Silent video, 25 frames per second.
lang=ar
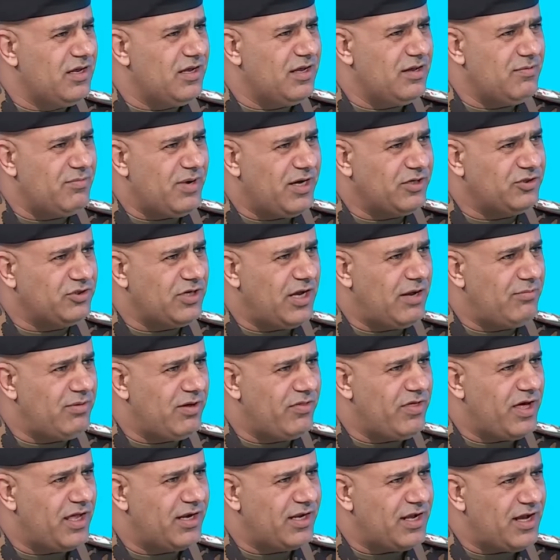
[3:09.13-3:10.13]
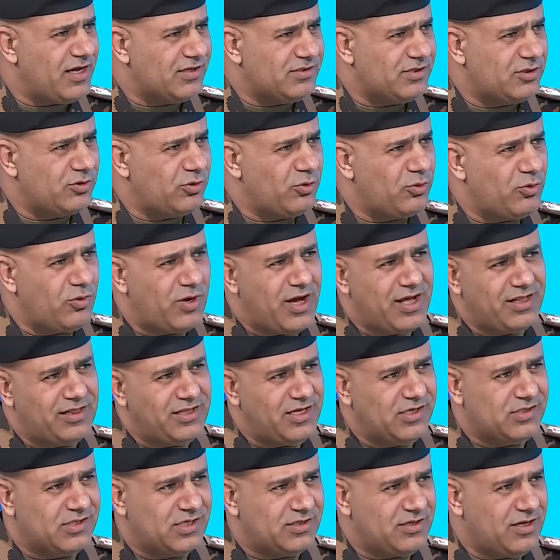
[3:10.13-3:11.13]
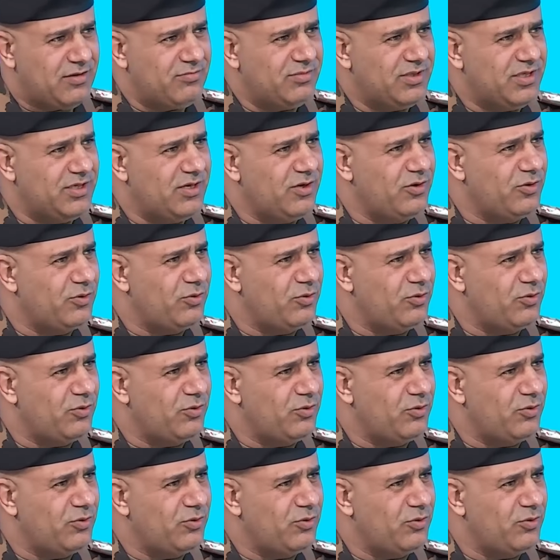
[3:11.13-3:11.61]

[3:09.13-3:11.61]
آه، ما شابه ذلك أقصد خروقات ليست أمنية